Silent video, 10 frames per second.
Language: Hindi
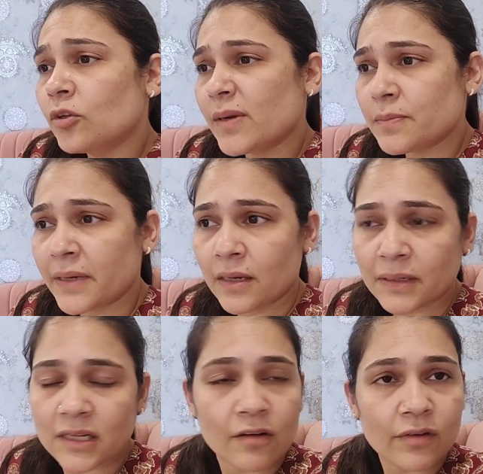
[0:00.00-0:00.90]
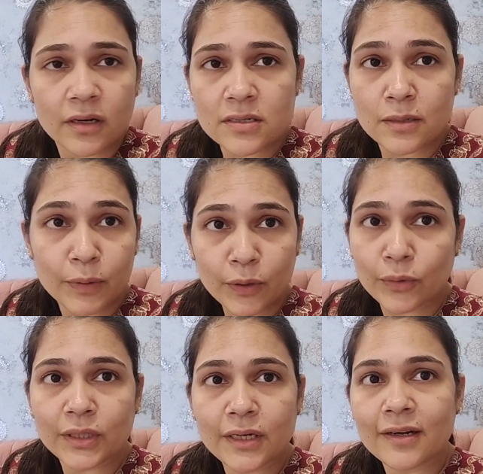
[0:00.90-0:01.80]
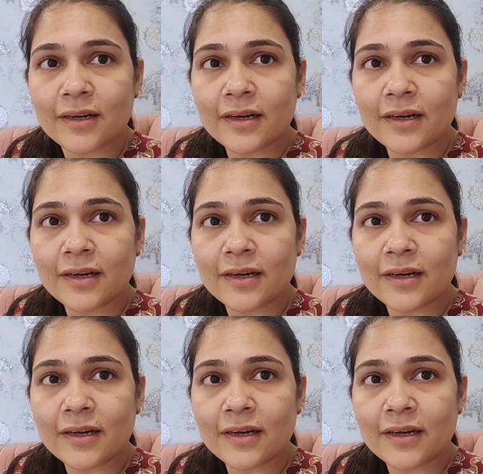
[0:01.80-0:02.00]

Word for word: तो बस मैंने बादाम वगैरह सब भिगो दिए कल